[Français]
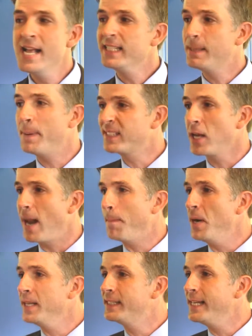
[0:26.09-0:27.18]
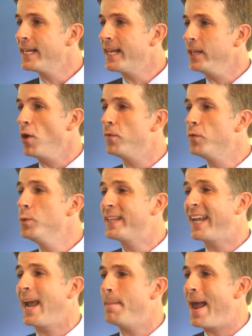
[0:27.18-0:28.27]
C'est parce que la politique est devenue
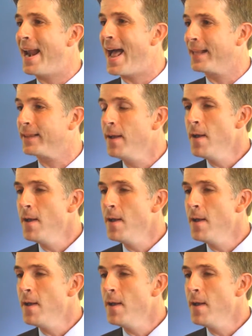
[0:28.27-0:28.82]
très malade.